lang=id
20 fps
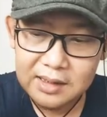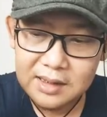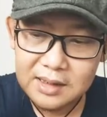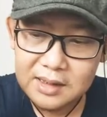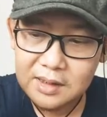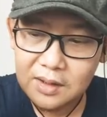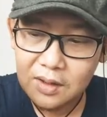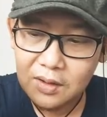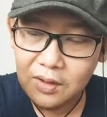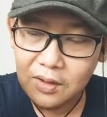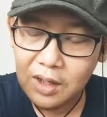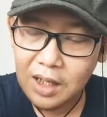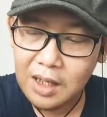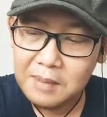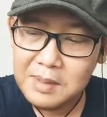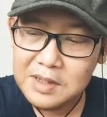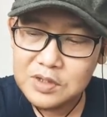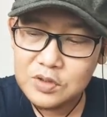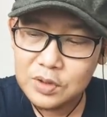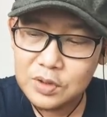Jadi kalau orang
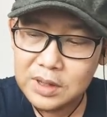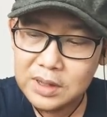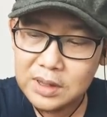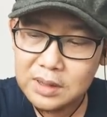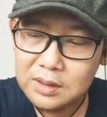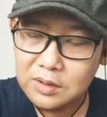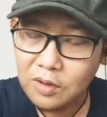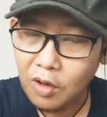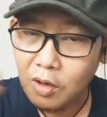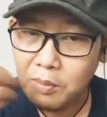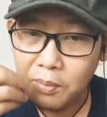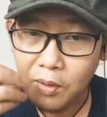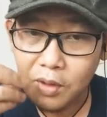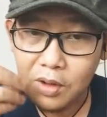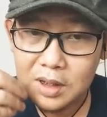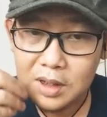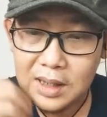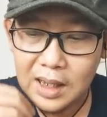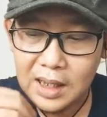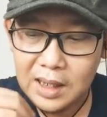masukin
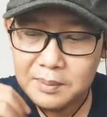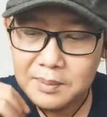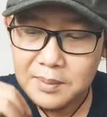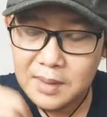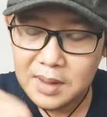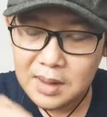teropong ke dalam